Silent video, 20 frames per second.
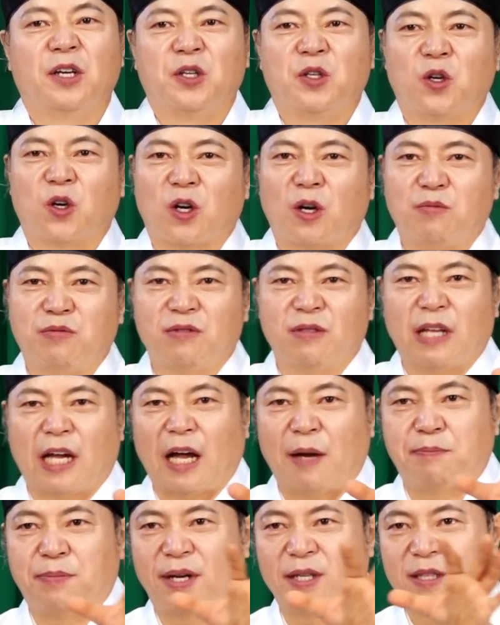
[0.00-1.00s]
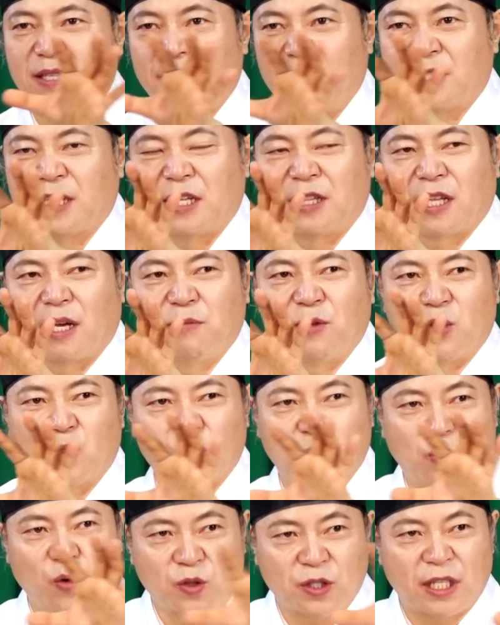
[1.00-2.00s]
여러분 아파트에
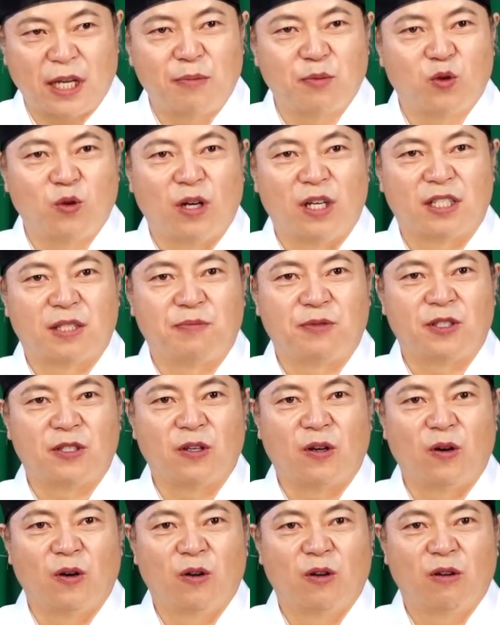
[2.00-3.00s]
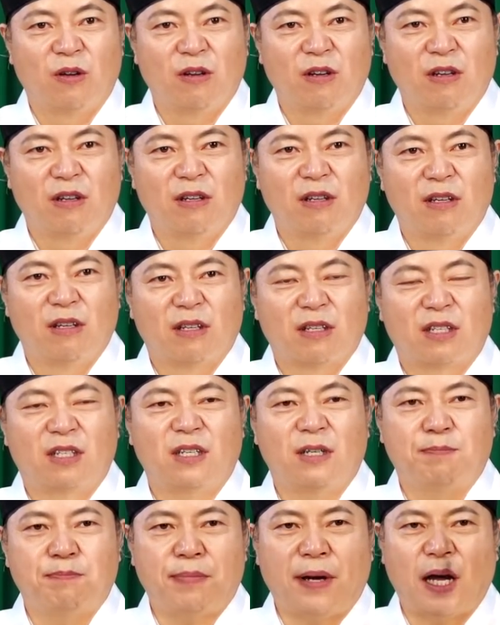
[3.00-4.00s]
산다면 꼭 참고하십시오.
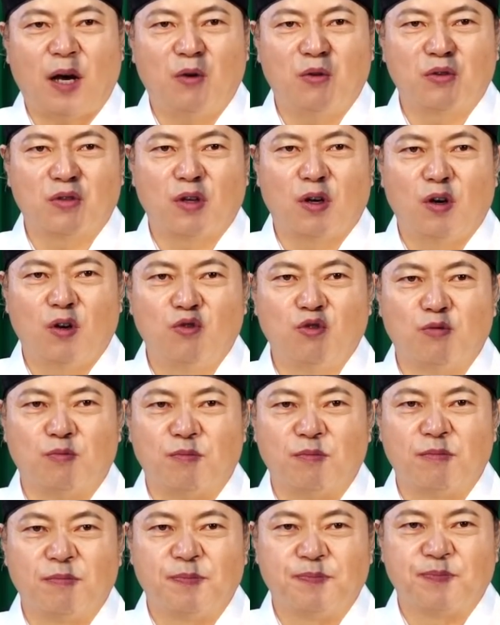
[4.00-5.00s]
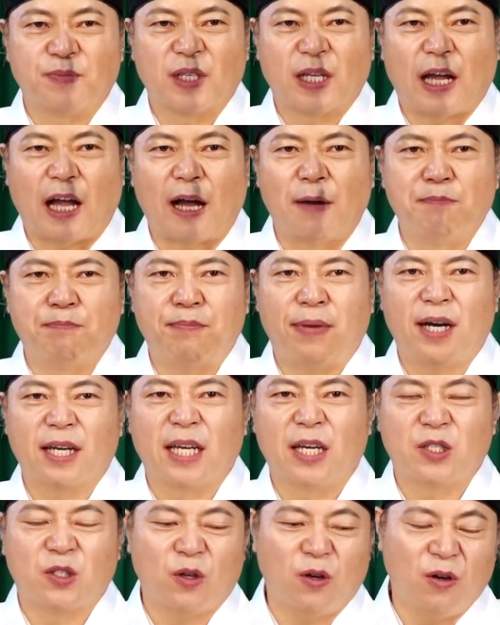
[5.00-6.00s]
그 파우더룸
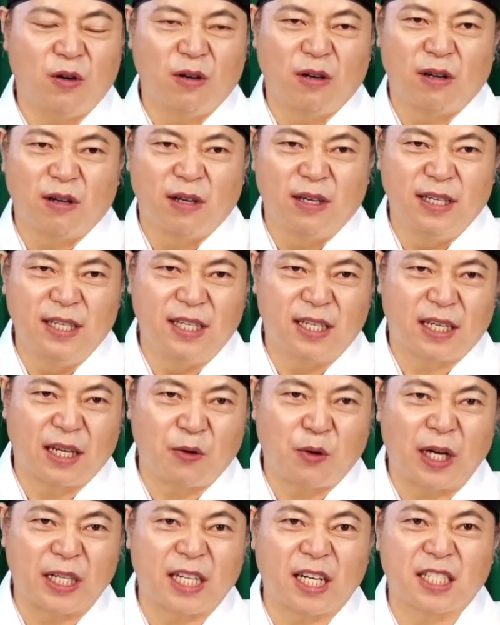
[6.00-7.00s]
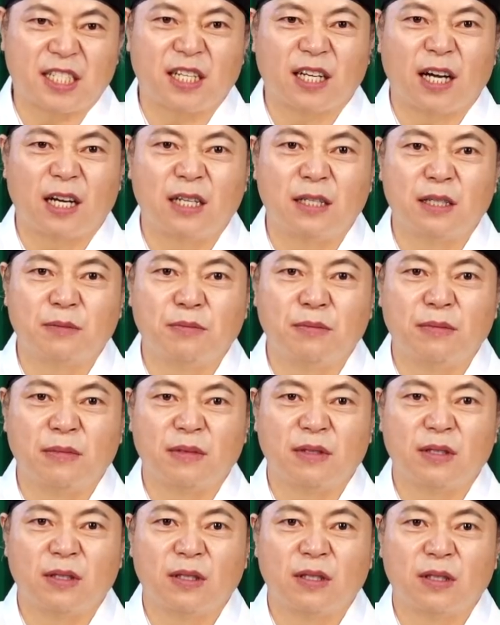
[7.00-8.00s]
안방에서 이렇게 화장실 가는
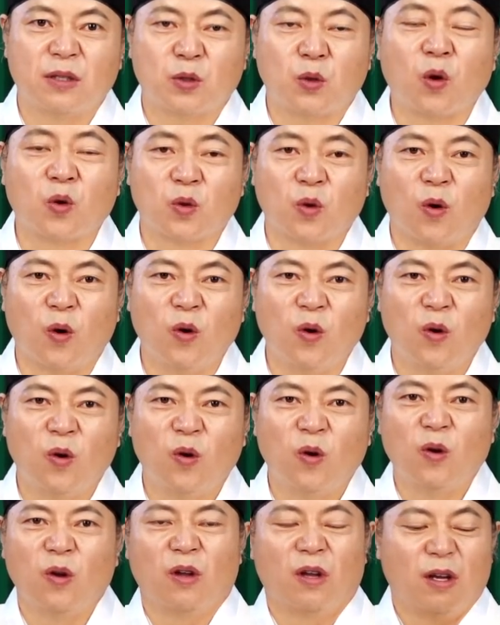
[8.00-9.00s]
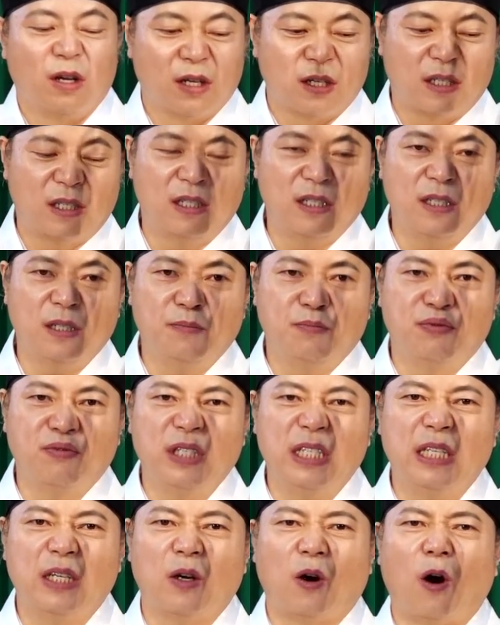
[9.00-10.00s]
통로 그
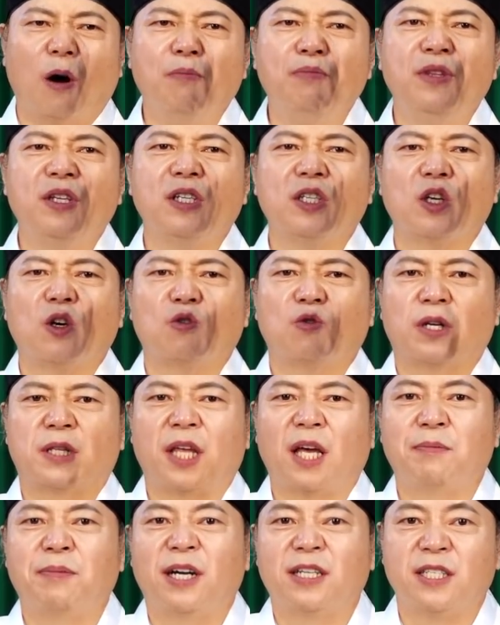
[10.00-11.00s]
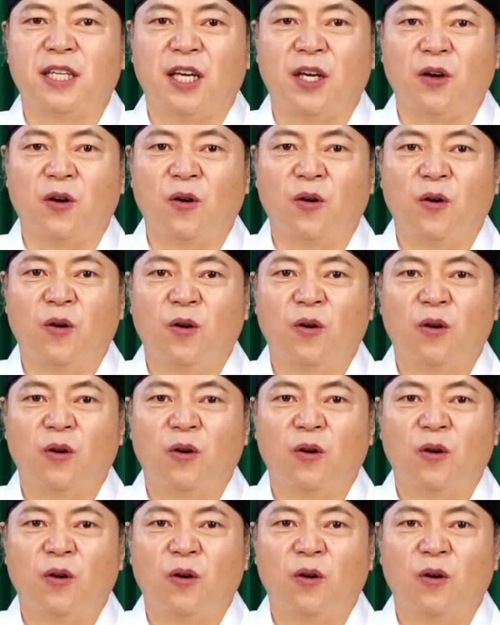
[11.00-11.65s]
문이 없는 경우가 태반이에요.